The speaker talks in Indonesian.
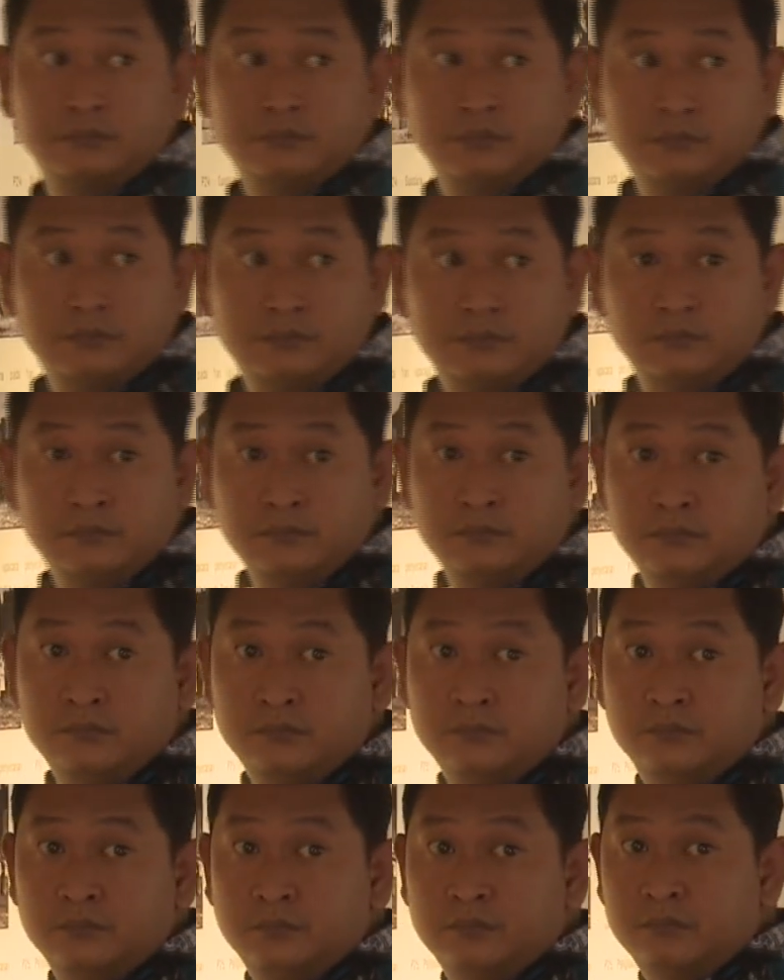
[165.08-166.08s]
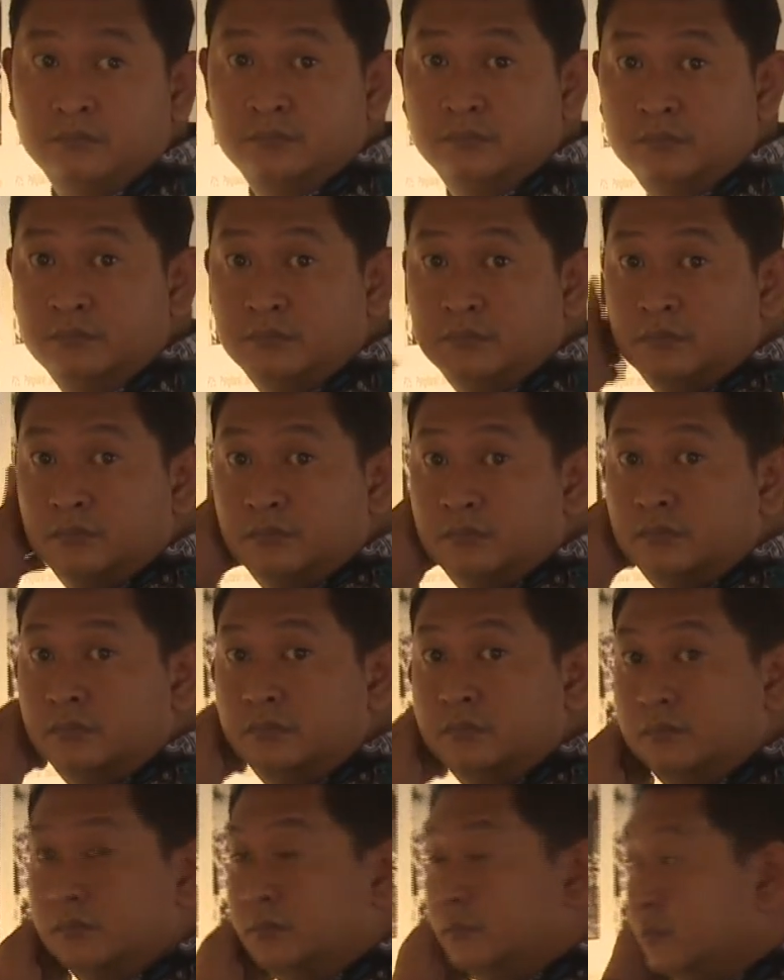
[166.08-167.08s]
lapangan banteng.
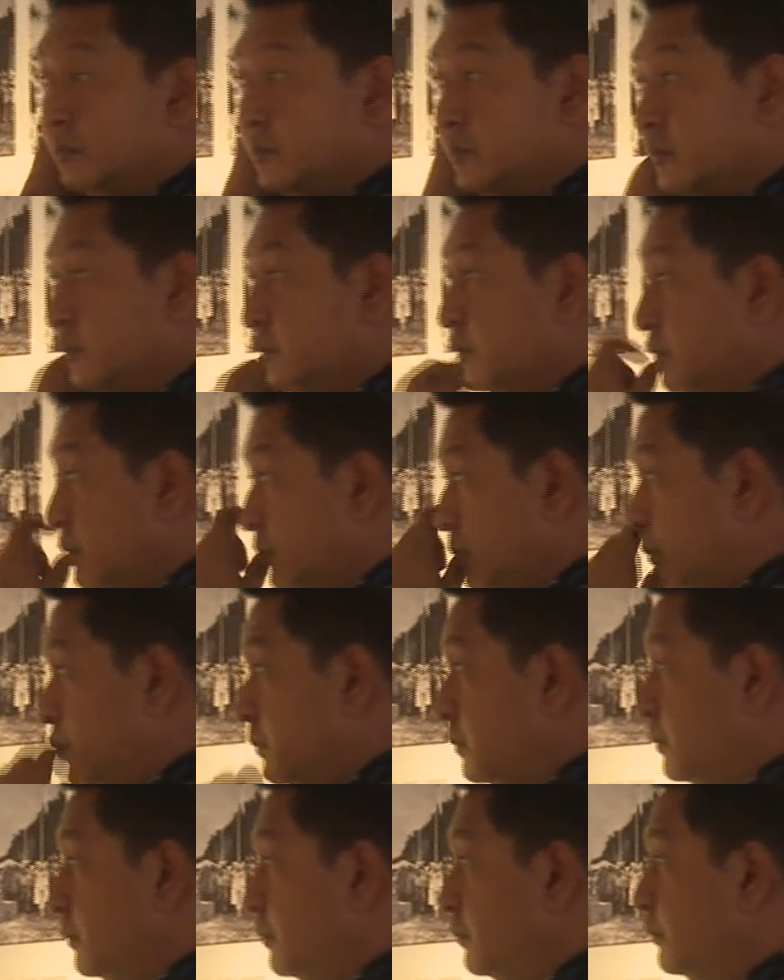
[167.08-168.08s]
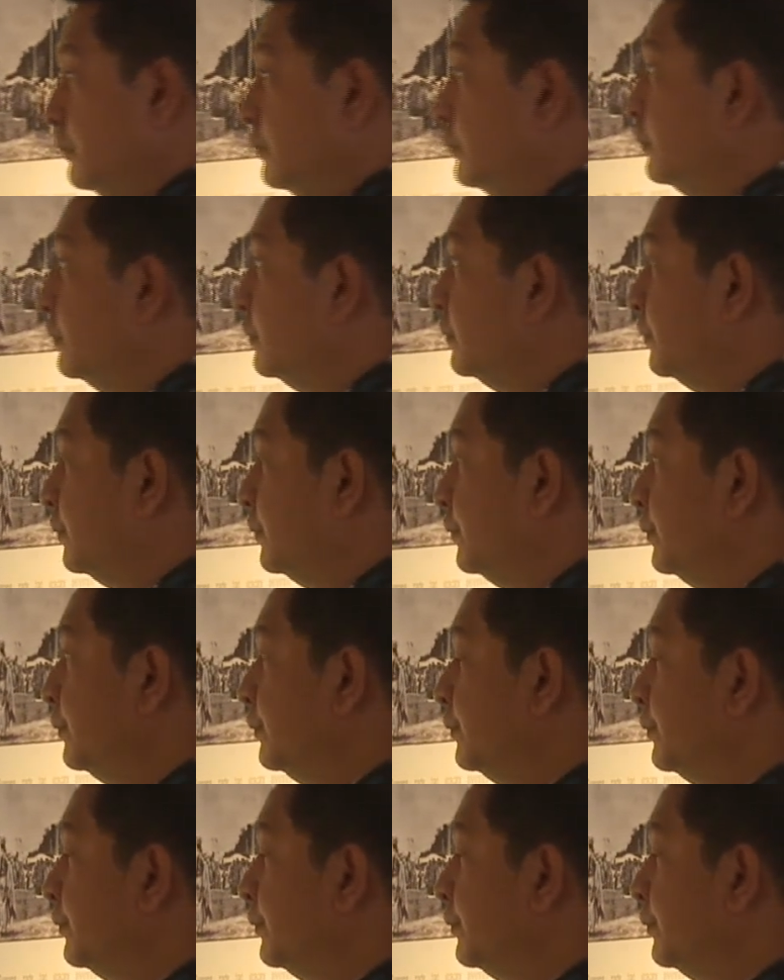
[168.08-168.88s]
Tempat ini disediakan secara